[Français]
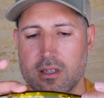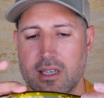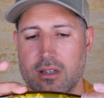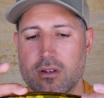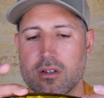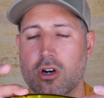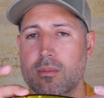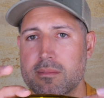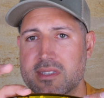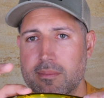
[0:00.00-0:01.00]
qui est
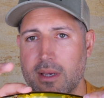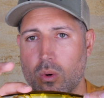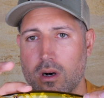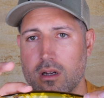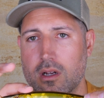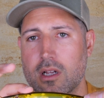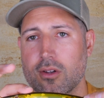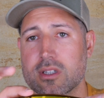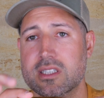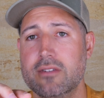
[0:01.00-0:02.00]
comme un petit miroir.
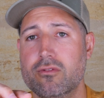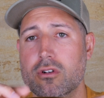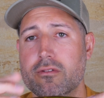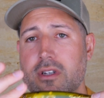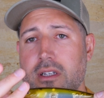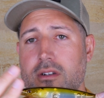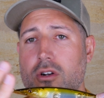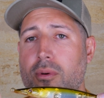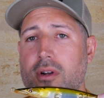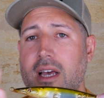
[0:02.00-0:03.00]
Donc si vous le,
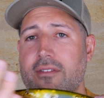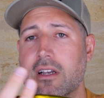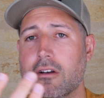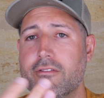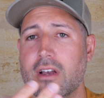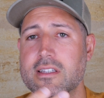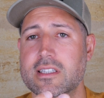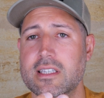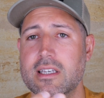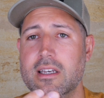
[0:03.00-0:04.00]
prenez avec un
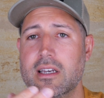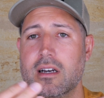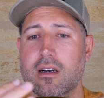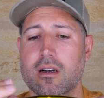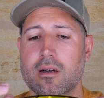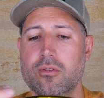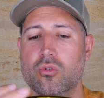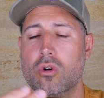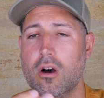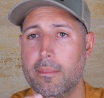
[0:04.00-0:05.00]
vernis et euh, une
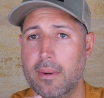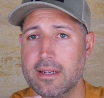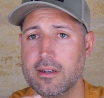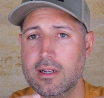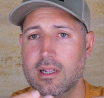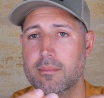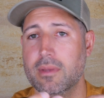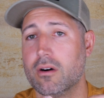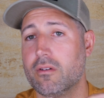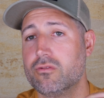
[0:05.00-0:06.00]
couleur pleine,
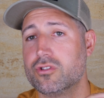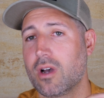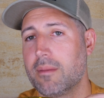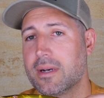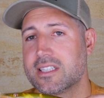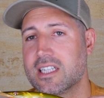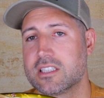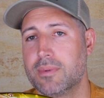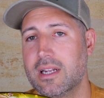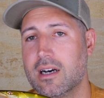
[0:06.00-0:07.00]
ben, vous n'aurez pas cet
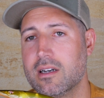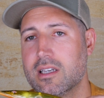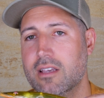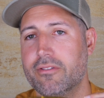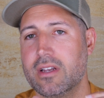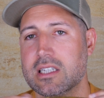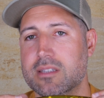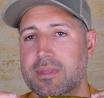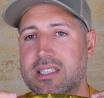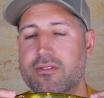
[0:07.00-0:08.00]
aspect-là qui fait la
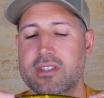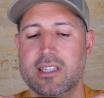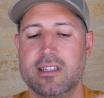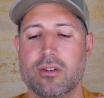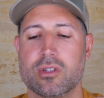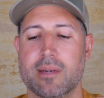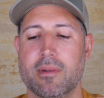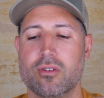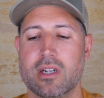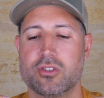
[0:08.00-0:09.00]
spécificité
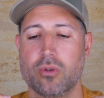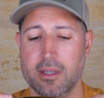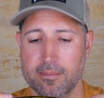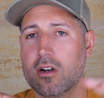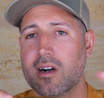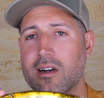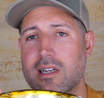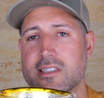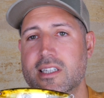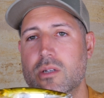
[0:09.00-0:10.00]
notamment de l'Asturie. Un grand
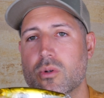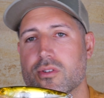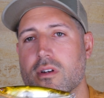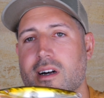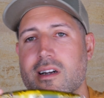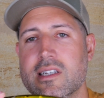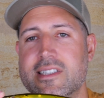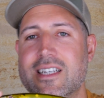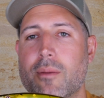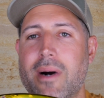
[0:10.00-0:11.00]
classique, de toute façon un grand
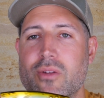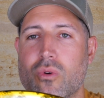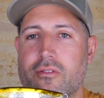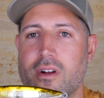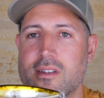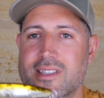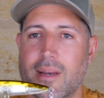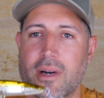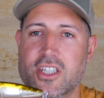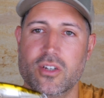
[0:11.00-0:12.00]
classique partout en France, il
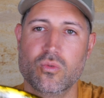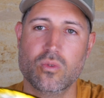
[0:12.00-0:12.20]
n'y a pas que chez